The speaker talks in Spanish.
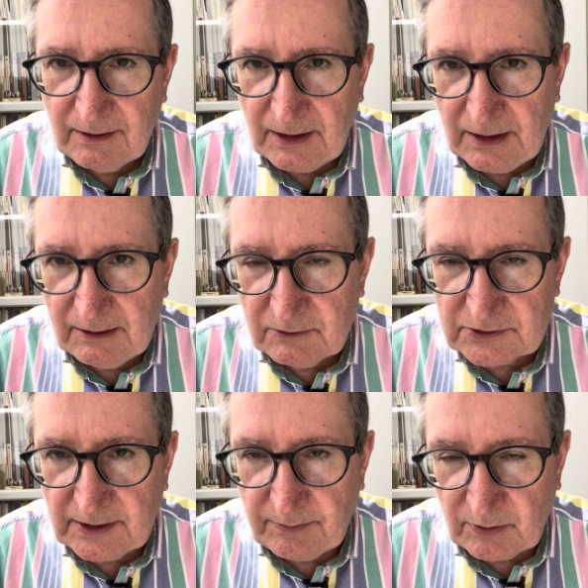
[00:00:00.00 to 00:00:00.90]
a los
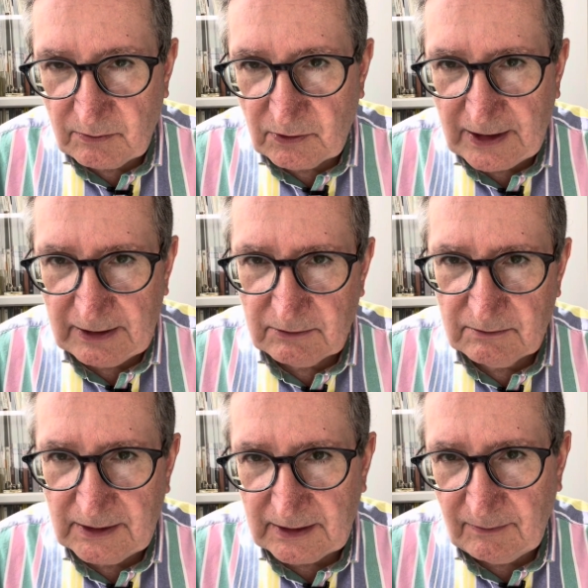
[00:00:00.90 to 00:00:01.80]
que
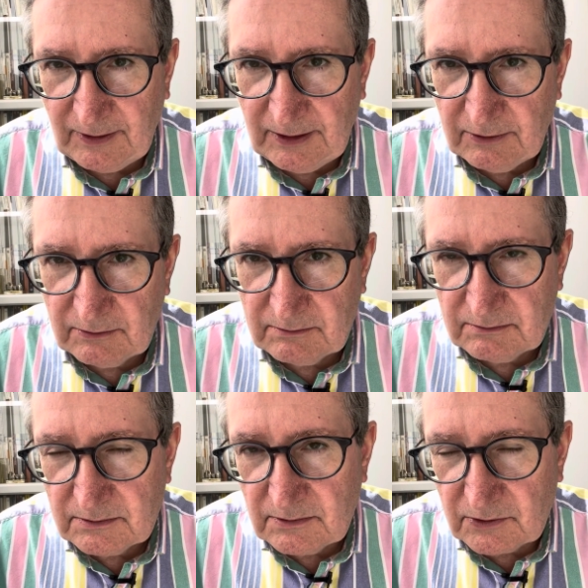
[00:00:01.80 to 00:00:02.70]
provocaron la
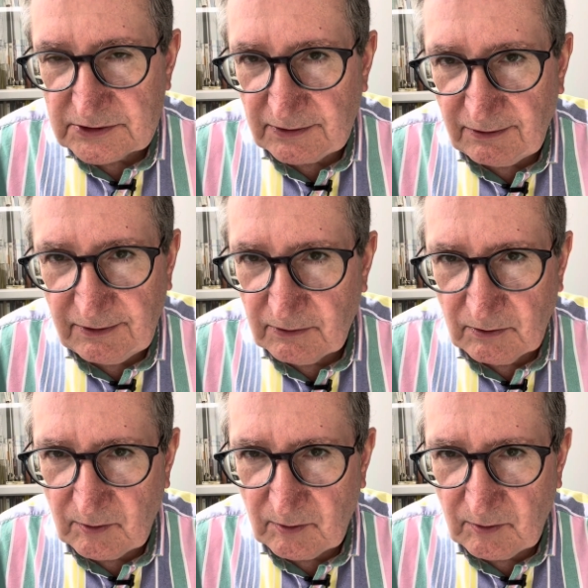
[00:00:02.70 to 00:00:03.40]
rebelión o sedición,